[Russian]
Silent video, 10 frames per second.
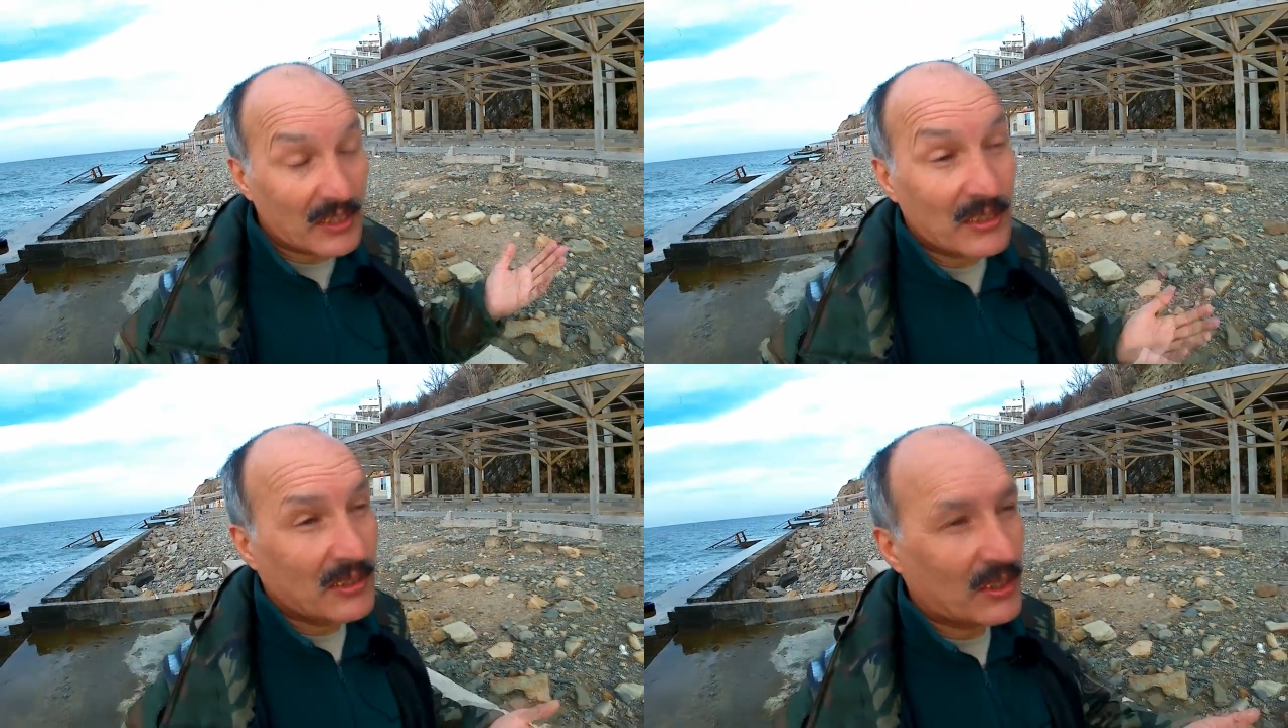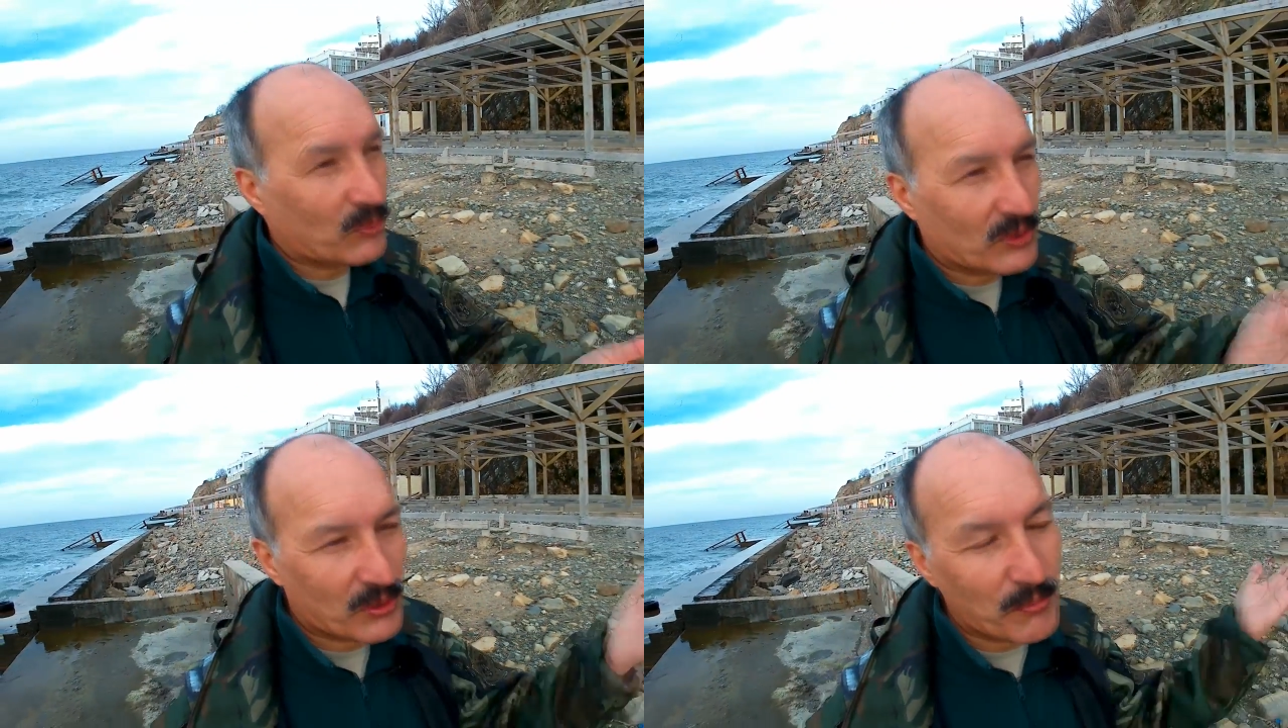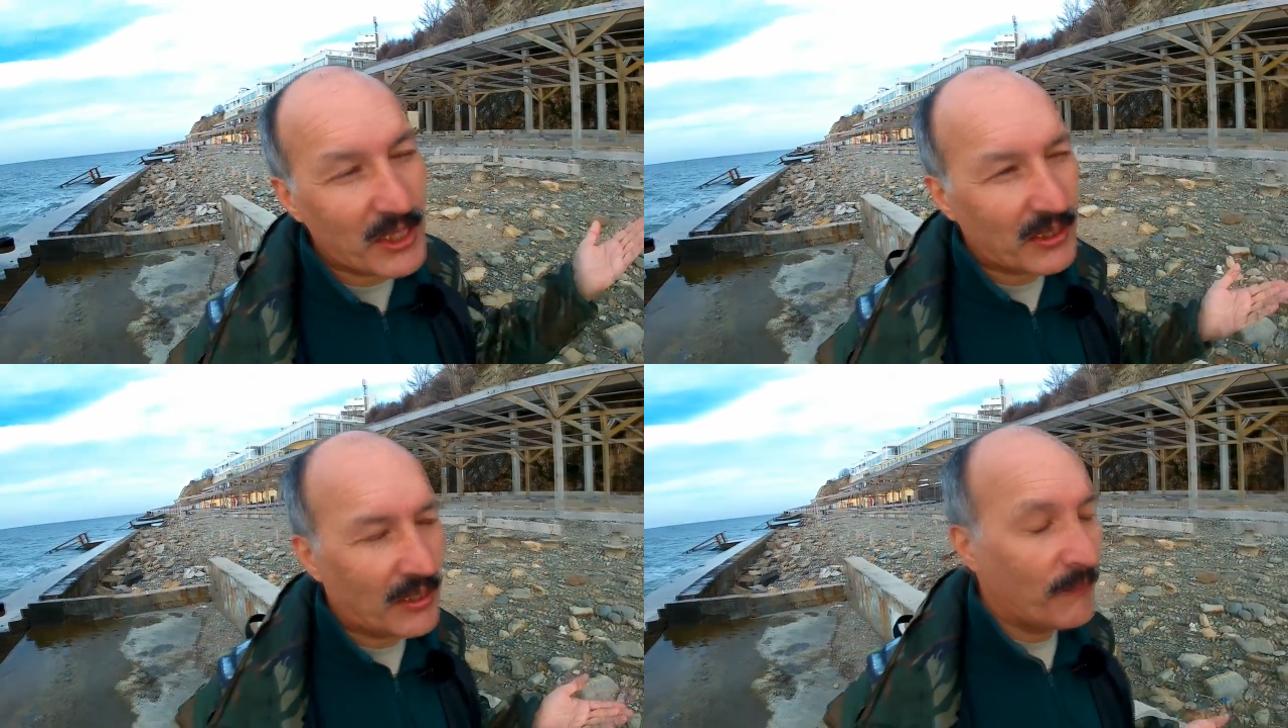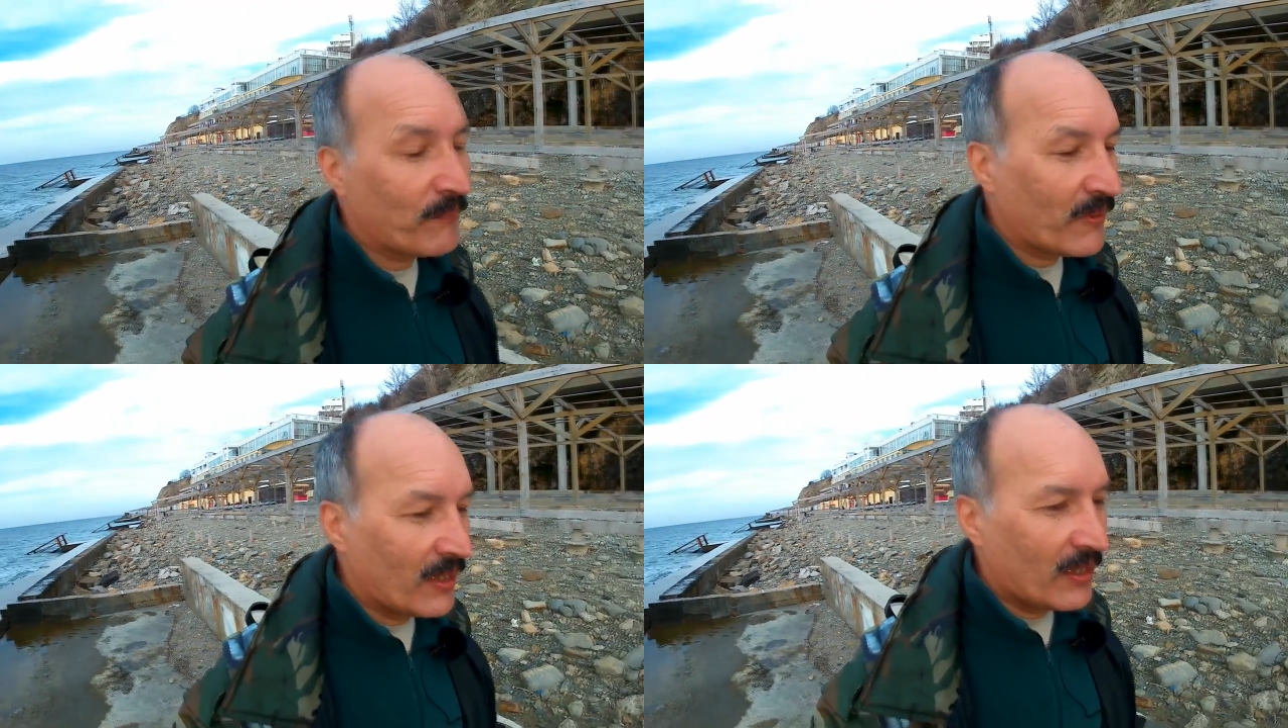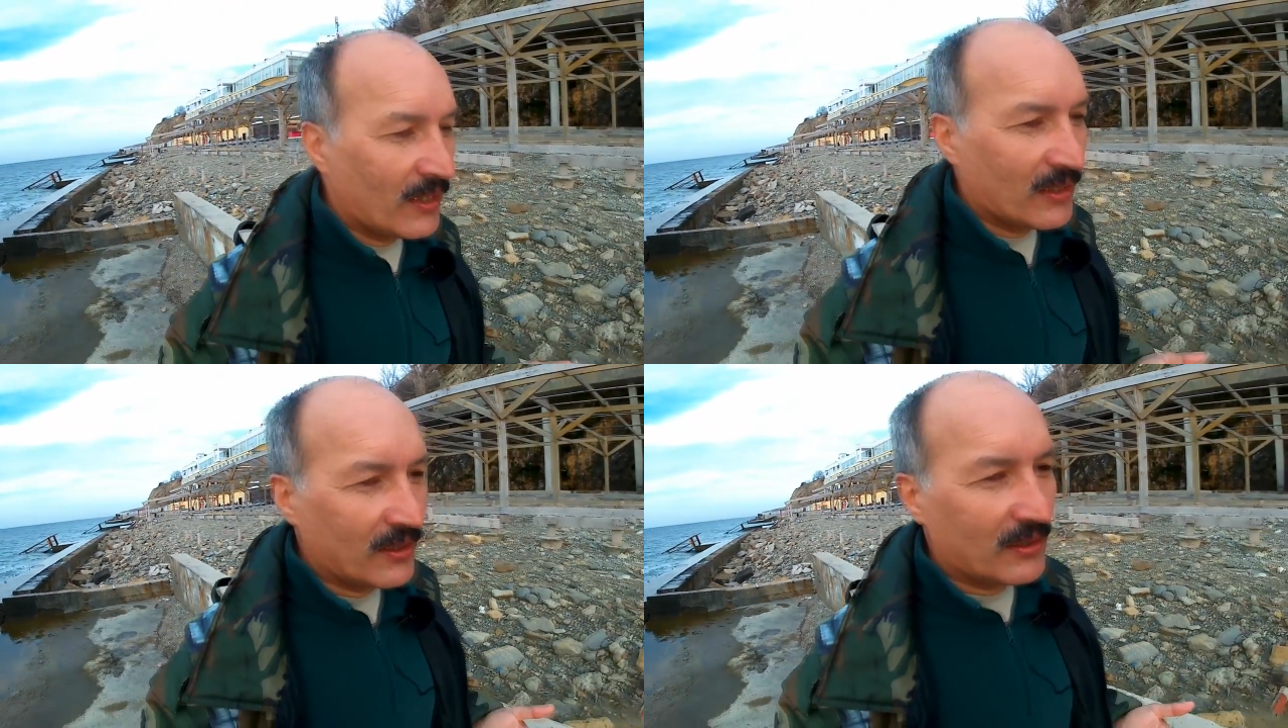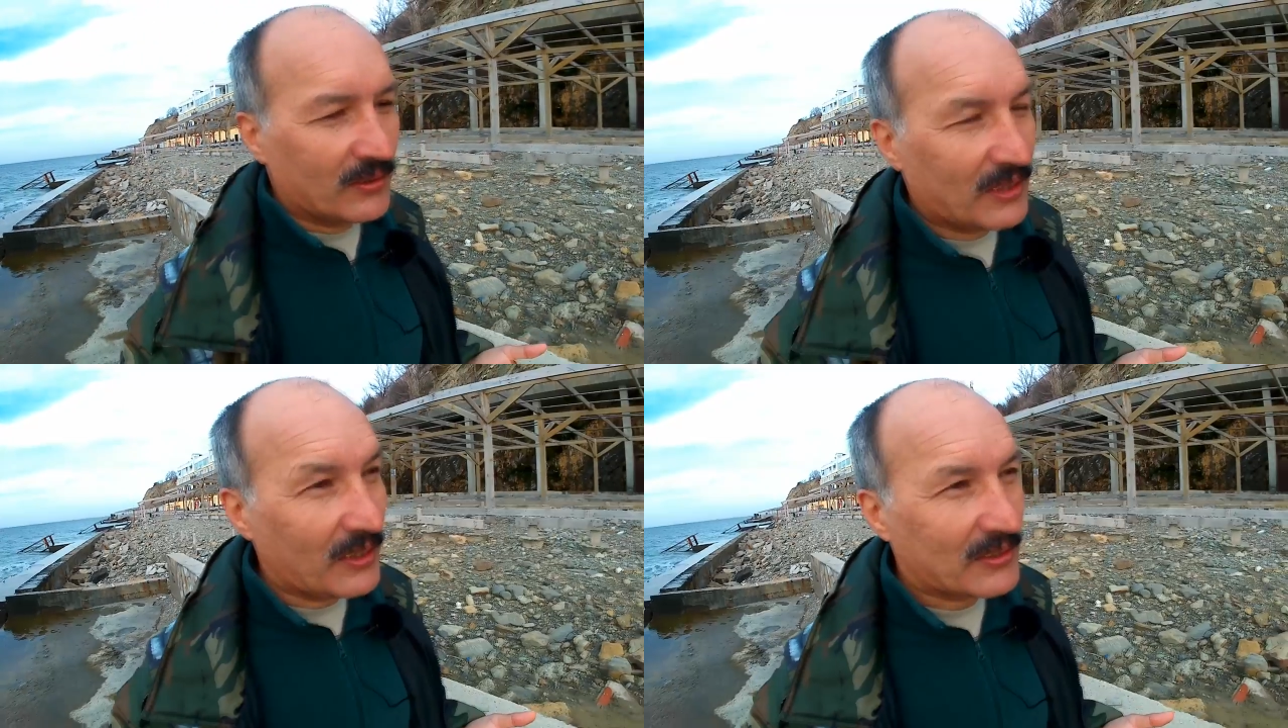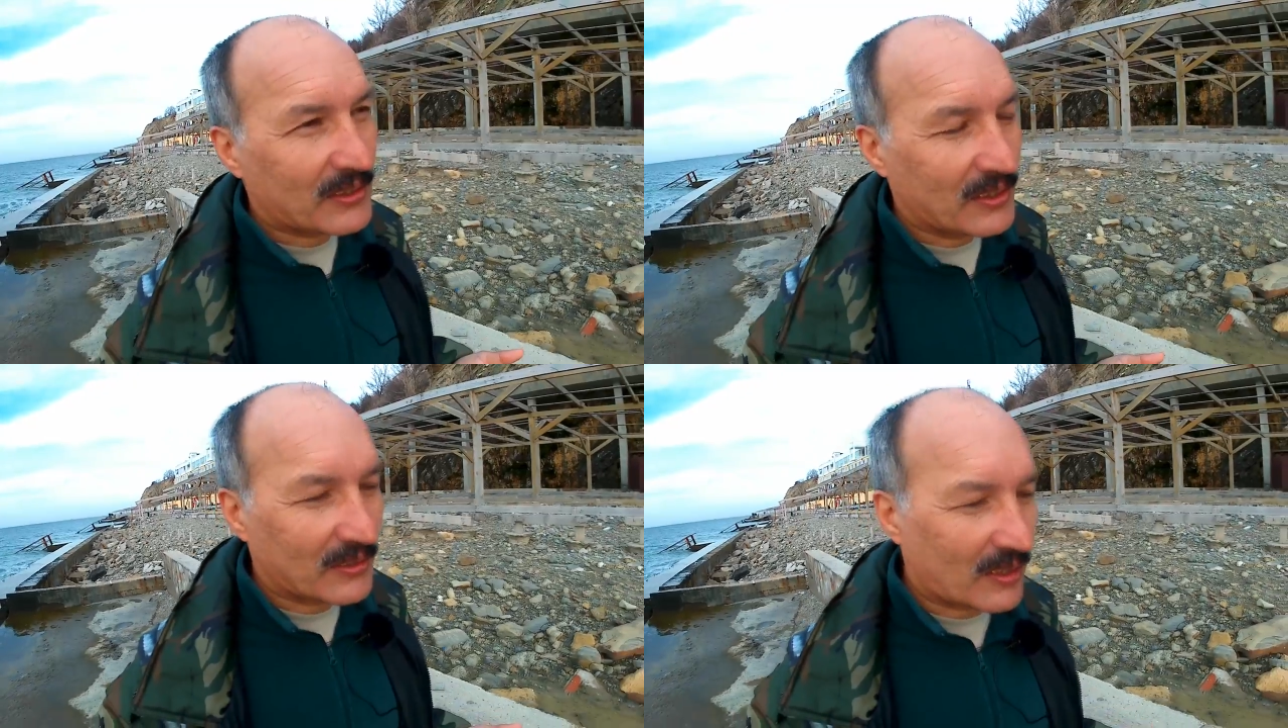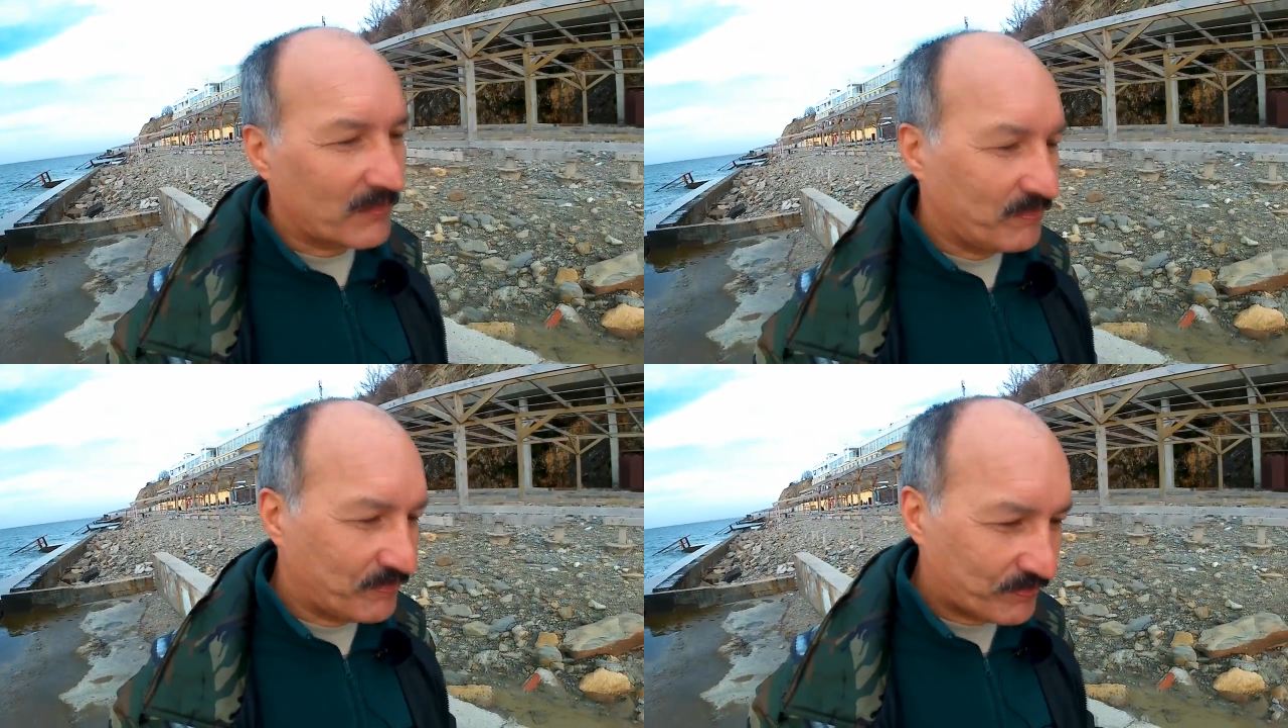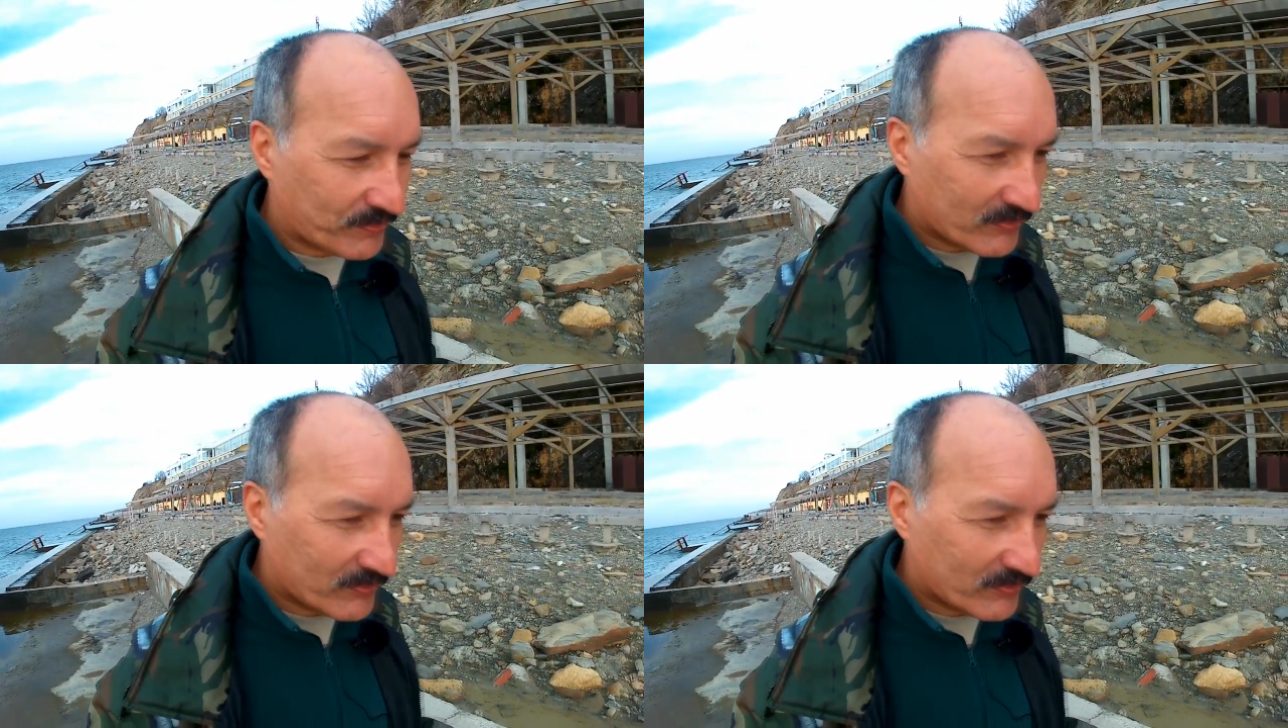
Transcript: У нас, кстати, есть вот смена, э, да, центр